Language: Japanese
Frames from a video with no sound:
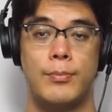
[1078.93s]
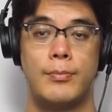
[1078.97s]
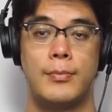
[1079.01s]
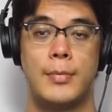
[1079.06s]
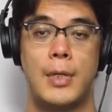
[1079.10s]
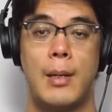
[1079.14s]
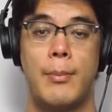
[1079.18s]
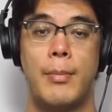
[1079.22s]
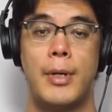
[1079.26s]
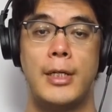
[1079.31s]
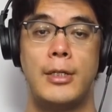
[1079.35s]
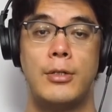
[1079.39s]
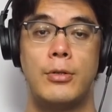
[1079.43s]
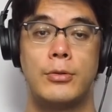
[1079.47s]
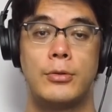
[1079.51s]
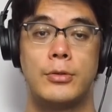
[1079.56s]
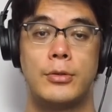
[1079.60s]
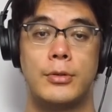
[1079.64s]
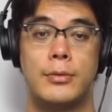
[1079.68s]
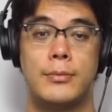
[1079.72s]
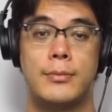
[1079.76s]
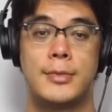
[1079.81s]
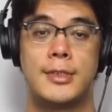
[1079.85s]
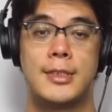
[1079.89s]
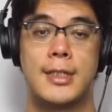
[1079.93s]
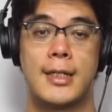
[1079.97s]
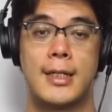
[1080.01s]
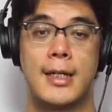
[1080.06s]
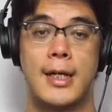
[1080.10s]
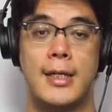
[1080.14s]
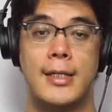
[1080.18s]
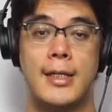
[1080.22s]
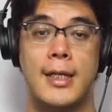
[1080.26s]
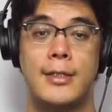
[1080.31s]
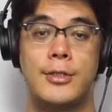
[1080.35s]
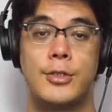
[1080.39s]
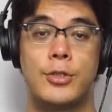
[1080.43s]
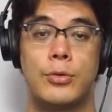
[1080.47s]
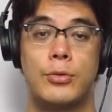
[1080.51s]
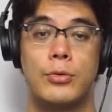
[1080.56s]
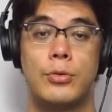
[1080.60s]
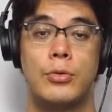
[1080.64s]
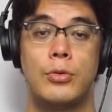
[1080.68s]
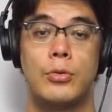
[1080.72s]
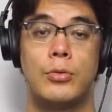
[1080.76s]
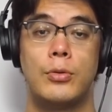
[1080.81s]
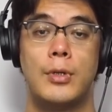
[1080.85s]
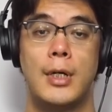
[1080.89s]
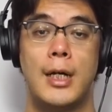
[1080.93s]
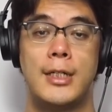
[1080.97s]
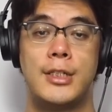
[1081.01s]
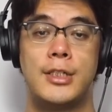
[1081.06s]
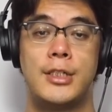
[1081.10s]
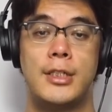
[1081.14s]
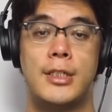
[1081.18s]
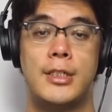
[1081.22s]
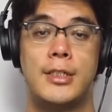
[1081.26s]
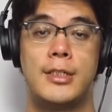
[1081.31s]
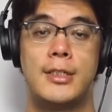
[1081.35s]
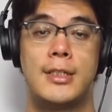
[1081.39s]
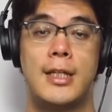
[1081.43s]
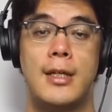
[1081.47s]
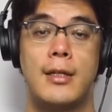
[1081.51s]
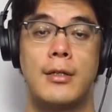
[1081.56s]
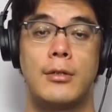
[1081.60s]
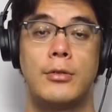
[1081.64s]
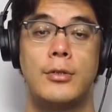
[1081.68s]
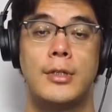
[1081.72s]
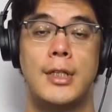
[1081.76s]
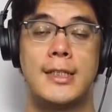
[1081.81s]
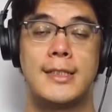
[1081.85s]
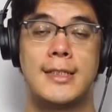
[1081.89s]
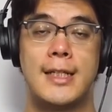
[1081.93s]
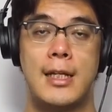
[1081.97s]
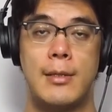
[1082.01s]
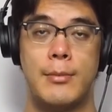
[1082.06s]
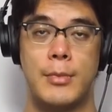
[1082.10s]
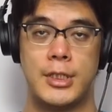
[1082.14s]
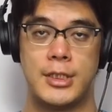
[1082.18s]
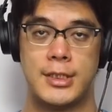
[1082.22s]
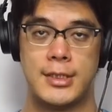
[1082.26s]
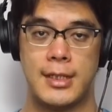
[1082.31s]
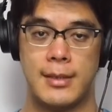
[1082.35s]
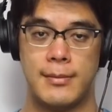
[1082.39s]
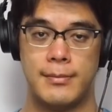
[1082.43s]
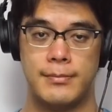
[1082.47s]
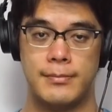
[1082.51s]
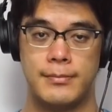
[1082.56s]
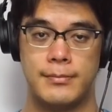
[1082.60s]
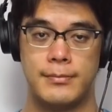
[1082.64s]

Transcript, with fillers: 幅広く世界へ情報を発信してくださりました。